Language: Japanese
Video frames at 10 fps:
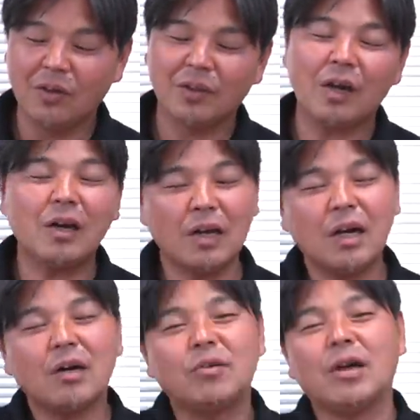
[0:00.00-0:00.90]
だか
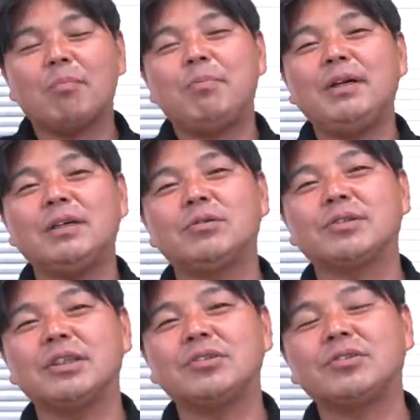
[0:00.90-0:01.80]
らこれやっぱりこう
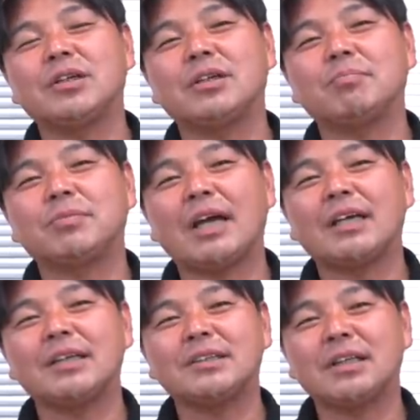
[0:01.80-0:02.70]
選手って体
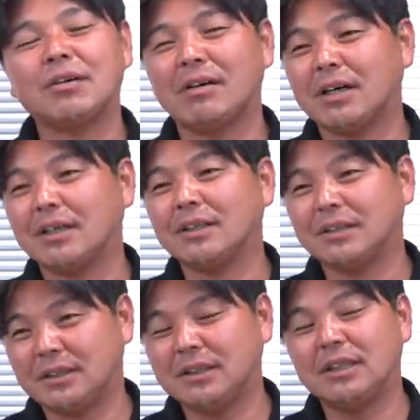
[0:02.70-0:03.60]
験しなきゃわからない
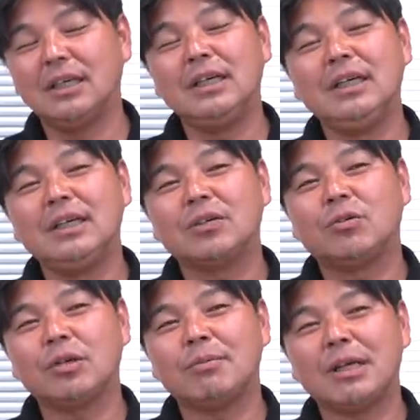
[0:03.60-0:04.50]
し、こ
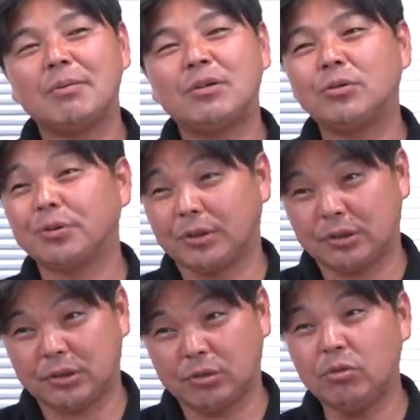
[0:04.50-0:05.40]
こで学べることって
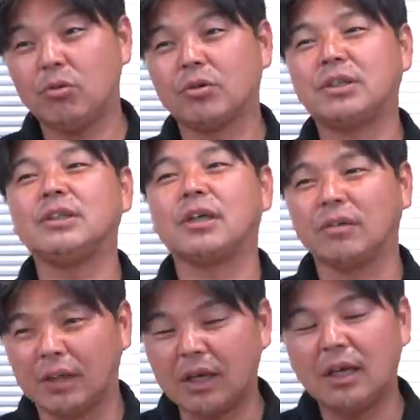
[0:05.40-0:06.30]
すごく大きいんだよ
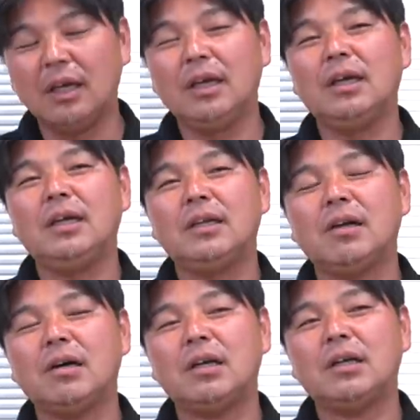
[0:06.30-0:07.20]
ね、
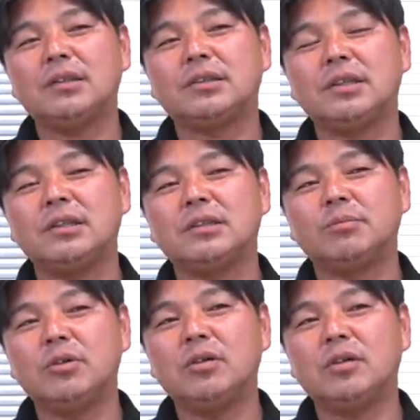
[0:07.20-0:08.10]
だから J リーグ
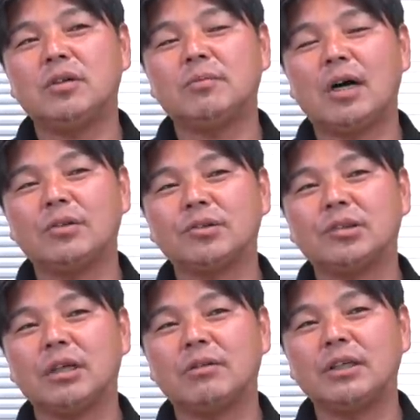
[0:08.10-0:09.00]
も、まあ、あの時
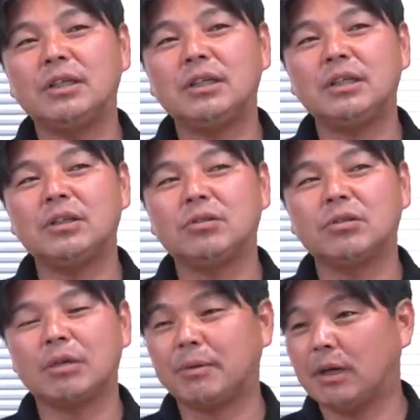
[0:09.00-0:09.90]
代は一気にこ
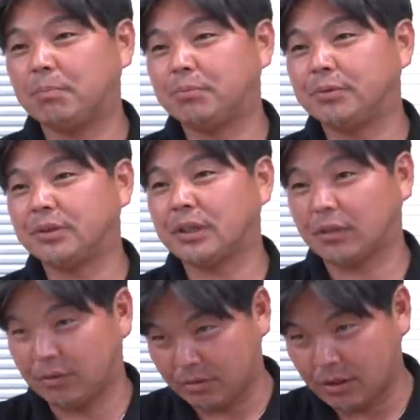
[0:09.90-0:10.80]
うレベルアップした
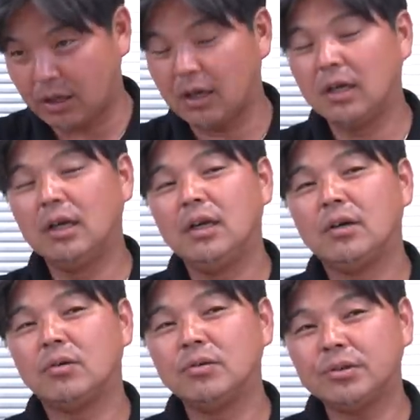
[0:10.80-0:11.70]
というか、
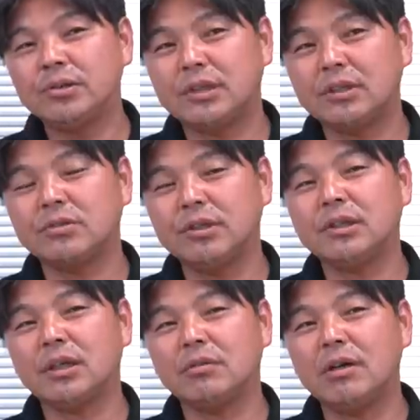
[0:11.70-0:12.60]
本当に成長で
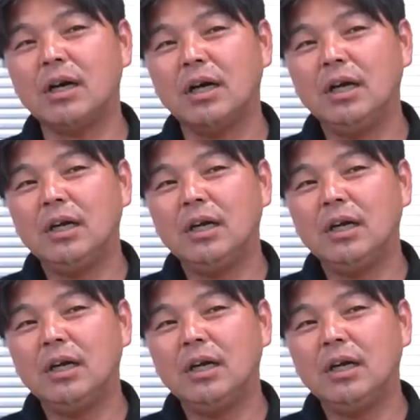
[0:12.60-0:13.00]
きたのは